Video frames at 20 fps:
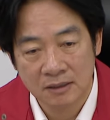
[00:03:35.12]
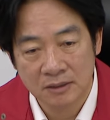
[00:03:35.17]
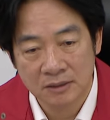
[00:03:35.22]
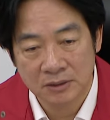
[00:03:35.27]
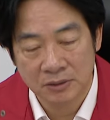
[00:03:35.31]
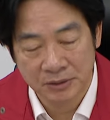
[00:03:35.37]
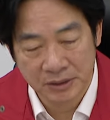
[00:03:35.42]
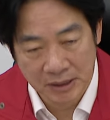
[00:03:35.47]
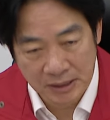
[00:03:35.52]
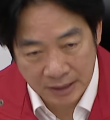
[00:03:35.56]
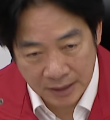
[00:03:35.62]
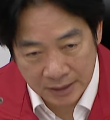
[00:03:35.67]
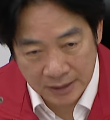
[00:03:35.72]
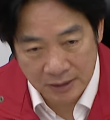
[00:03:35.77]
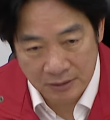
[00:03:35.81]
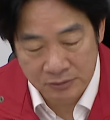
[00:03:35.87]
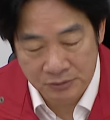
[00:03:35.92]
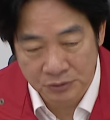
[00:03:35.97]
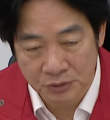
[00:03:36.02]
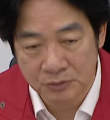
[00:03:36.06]
就应该
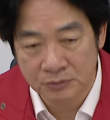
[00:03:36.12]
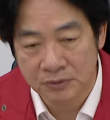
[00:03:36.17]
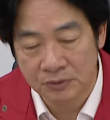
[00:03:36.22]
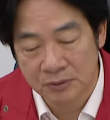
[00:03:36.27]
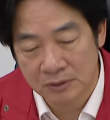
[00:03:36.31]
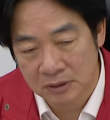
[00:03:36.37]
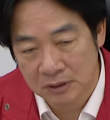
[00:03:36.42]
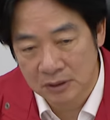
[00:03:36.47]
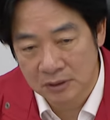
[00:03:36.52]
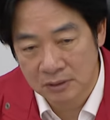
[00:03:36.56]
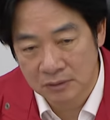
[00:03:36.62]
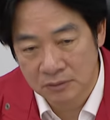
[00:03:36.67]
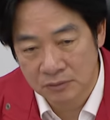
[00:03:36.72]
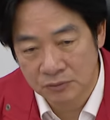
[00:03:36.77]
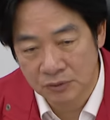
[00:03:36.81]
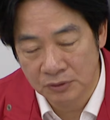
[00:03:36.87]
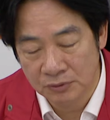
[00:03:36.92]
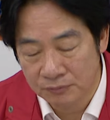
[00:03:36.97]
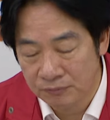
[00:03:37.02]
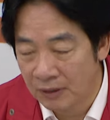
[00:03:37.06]
要预
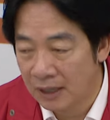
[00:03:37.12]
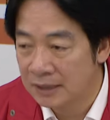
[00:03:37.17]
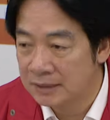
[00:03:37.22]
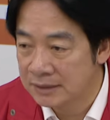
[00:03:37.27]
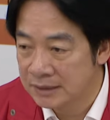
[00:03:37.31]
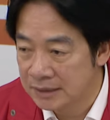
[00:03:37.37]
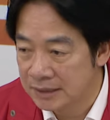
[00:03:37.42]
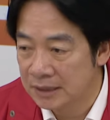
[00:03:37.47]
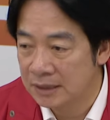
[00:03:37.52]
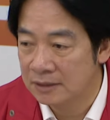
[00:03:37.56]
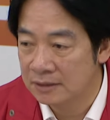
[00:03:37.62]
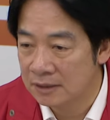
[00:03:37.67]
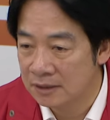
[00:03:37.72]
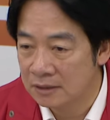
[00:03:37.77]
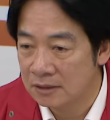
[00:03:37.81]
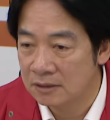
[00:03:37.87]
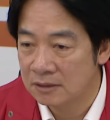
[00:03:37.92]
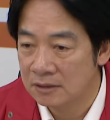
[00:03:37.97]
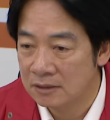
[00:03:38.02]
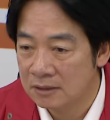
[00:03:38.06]
预防性
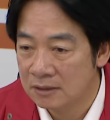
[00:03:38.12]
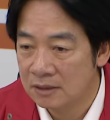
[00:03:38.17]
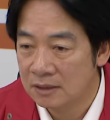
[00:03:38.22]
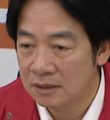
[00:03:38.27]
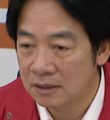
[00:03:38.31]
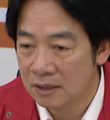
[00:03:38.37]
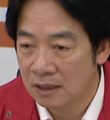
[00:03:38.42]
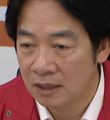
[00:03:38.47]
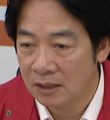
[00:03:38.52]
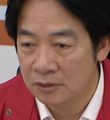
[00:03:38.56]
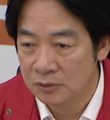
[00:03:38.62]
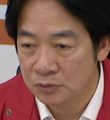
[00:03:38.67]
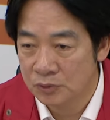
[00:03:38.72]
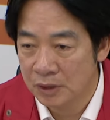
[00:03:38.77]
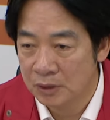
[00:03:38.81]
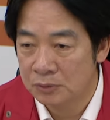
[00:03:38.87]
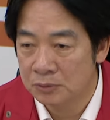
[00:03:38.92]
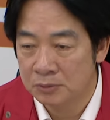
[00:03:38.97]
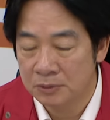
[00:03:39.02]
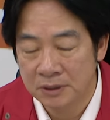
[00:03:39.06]
的啊，水
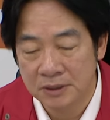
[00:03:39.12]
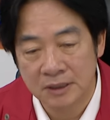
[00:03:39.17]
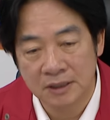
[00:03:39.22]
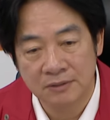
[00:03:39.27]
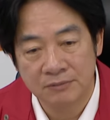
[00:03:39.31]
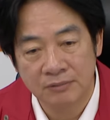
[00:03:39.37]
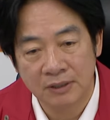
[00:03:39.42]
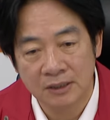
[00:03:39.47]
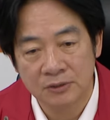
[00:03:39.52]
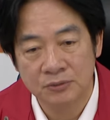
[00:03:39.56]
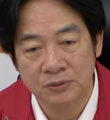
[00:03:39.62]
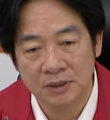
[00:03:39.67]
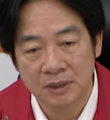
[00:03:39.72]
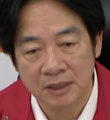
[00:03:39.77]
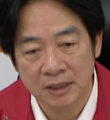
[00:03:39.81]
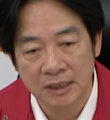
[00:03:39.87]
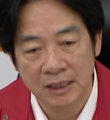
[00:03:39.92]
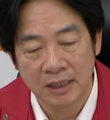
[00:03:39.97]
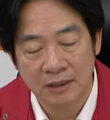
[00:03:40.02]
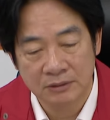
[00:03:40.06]
库的这个放水
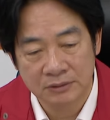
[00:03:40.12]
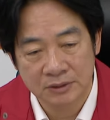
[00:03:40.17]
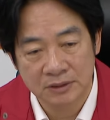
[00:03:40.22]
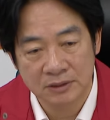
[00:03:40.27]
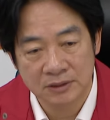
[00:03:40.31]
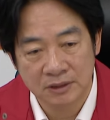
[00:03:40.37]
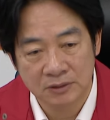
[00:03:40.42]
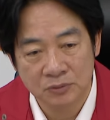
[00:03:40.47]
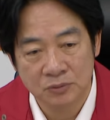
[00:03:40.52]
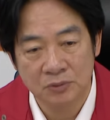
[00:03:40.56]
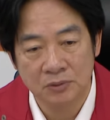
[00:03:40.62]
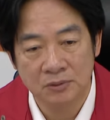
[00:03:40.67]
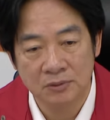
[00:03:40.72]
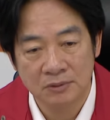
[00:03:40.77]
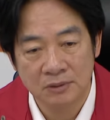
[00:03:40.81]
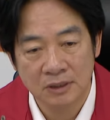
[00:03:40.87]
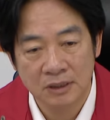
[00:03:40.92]
应该要事先做，